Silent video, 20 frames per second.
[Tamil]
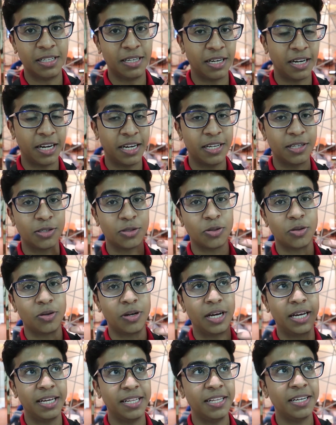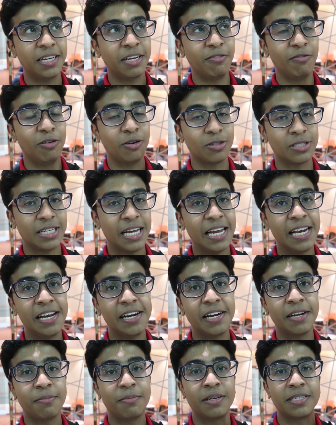வந்திருக்கேன் ஸோ நான் எதுக்கு இவ்வளோ
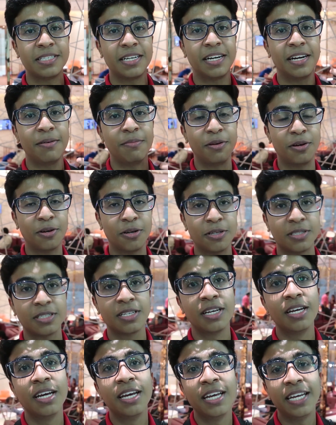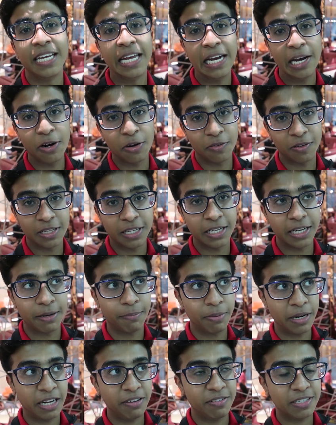சைலண்ட்டாக பேசுகிறேன்னா பிகாஸ் எல்லோரும் வந்து
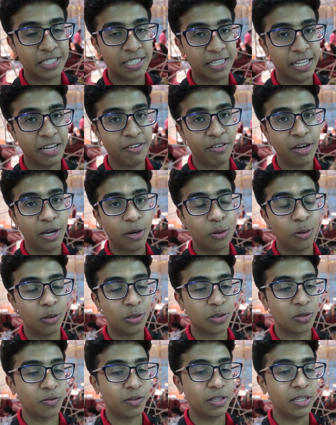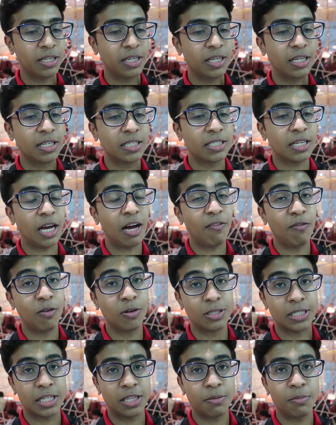இங்கே ப்ரைவசி தேவை அண்ட் ஆல்சோ வந்து
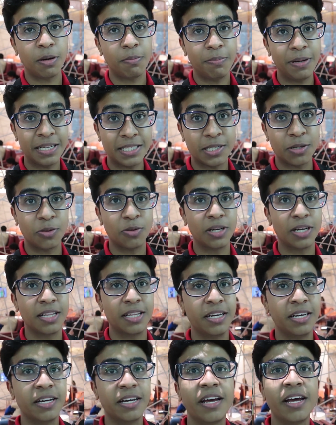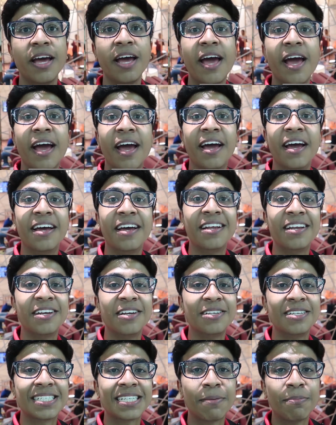அவ்வளோ சத்தமாக பேசக்கூடாது
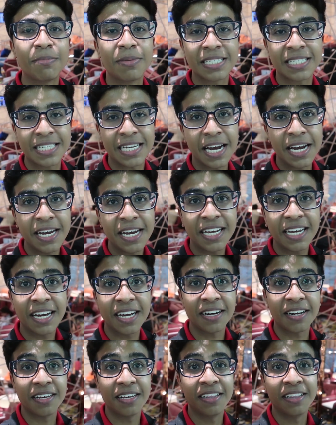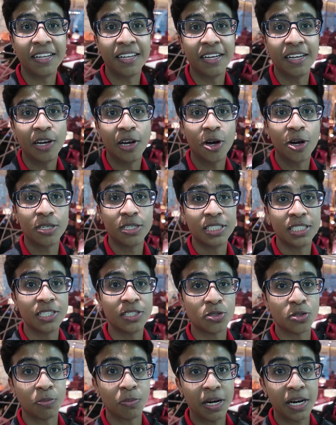அண்ட் செம்ம ஸ்டன்னிங்காக இருக்குது இந்த
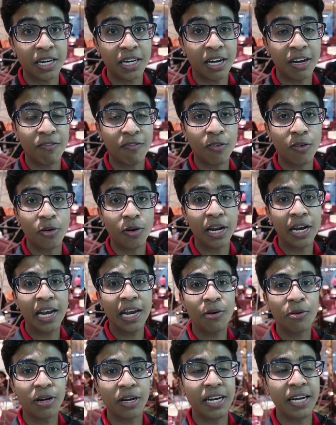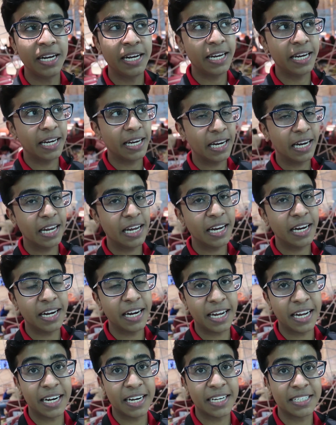லாஞ்சு ஸோ பாருங்கள் அவ்வளோ நல்லா ஒரு இன்டீரியரில்
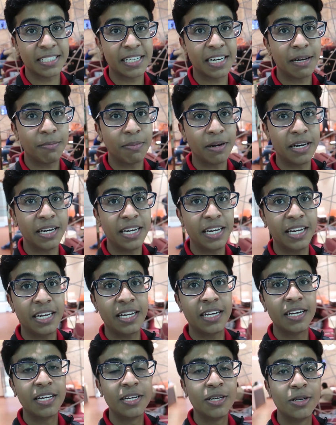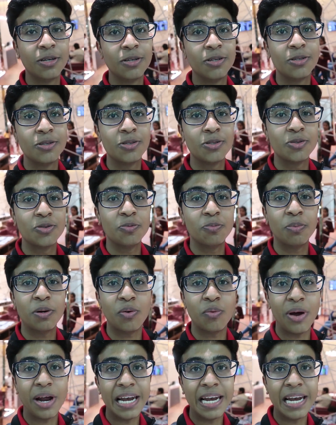டெக்கரேஷன்லாம் பண்ணி சூப்பர்